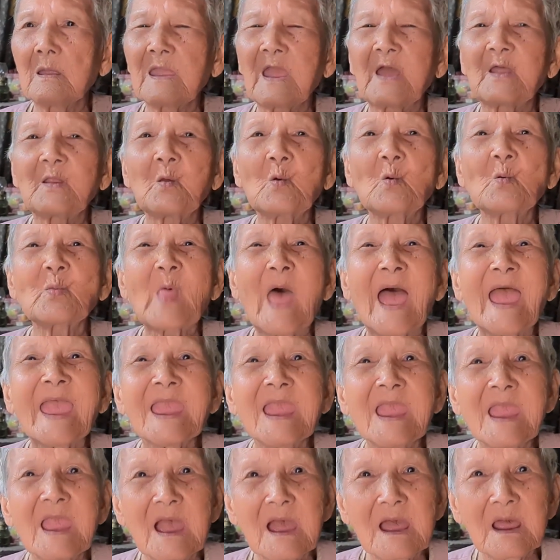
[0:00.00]
nhà thuốc
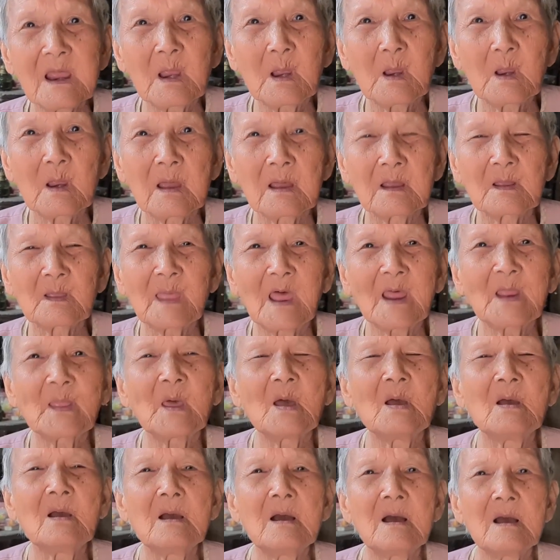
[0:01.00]
tây á người dạ. ta
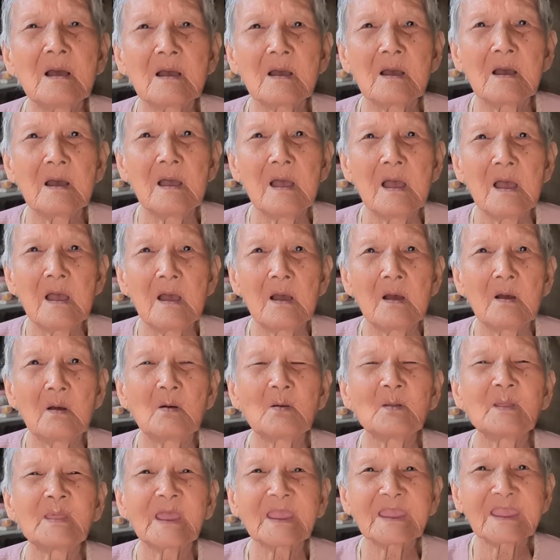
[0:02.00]
thương
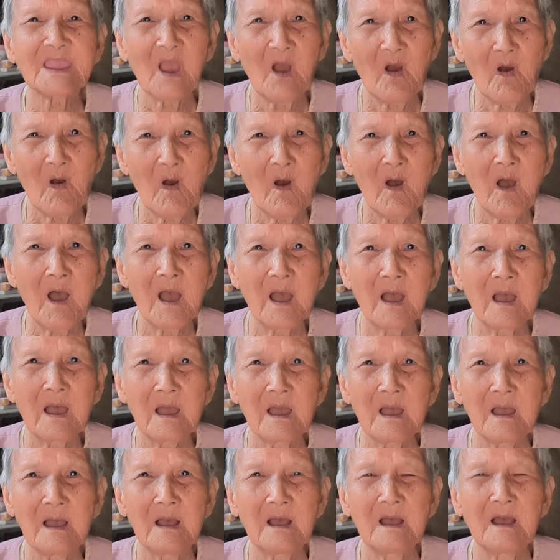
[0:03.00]
dạ. người ta cho ừ.
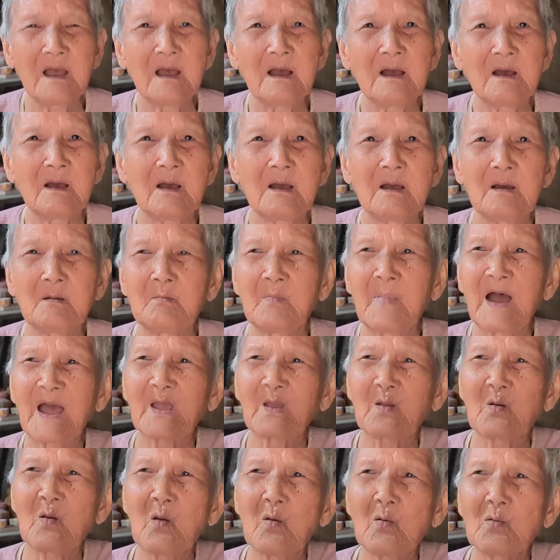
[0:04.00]

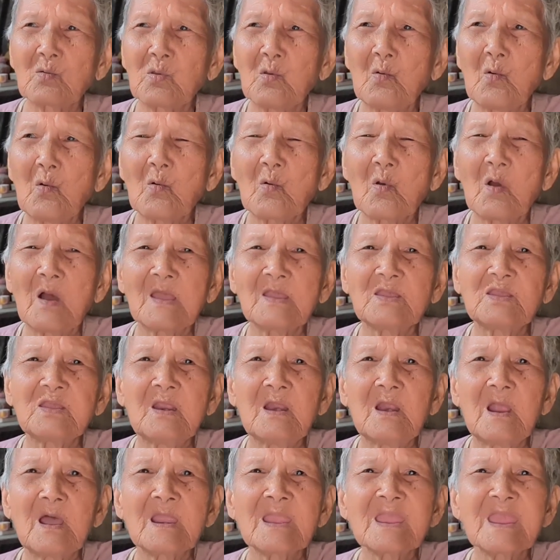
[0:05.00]
mà con chú phải
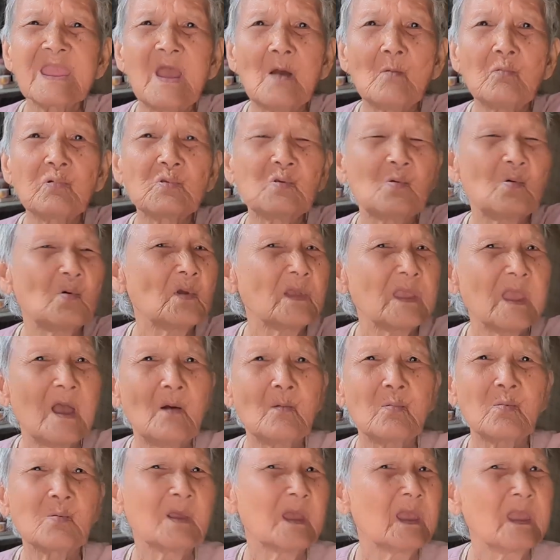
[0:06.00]
xin lên dốc xuống
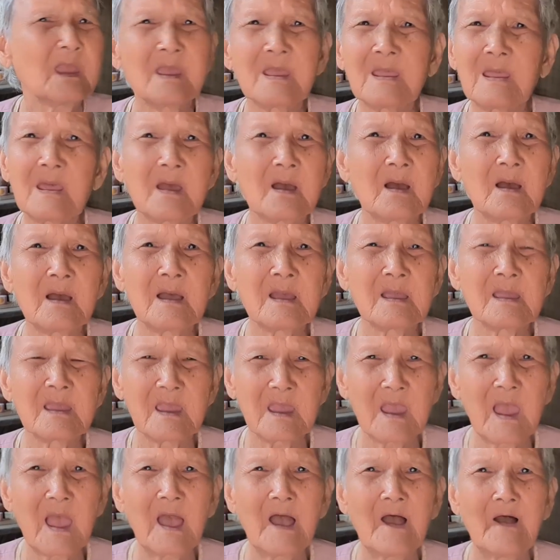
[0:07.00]
dốc mệt ha à?
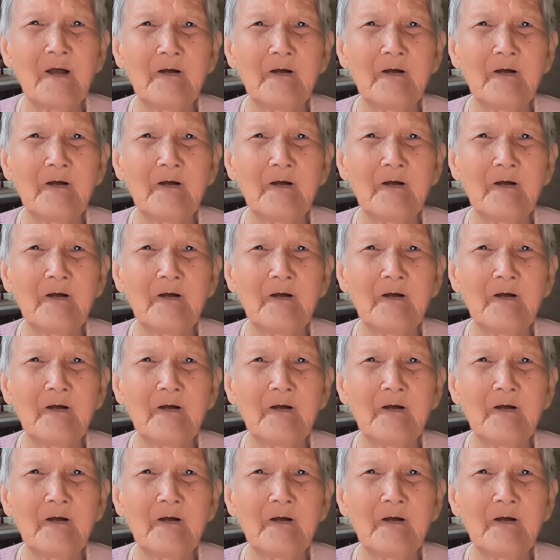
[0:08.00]
dạ.